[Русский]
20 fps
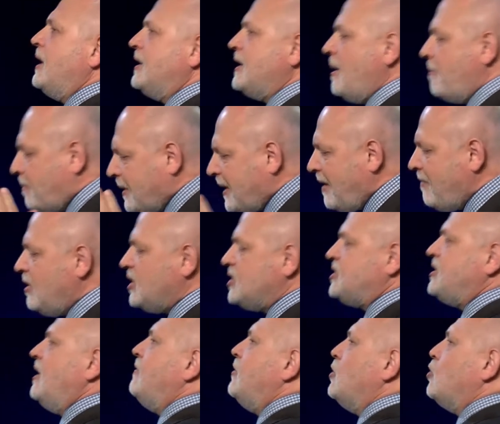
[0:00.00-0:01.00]
и
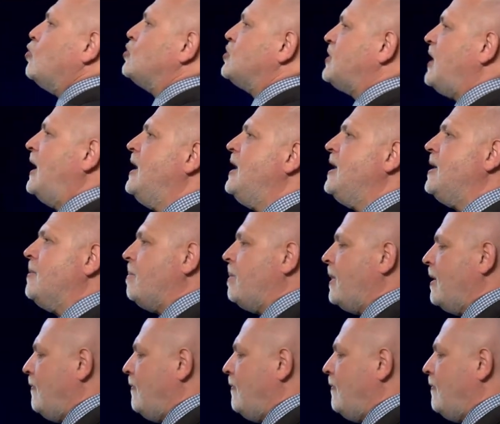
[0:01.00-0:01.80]
направился в Иерусалим,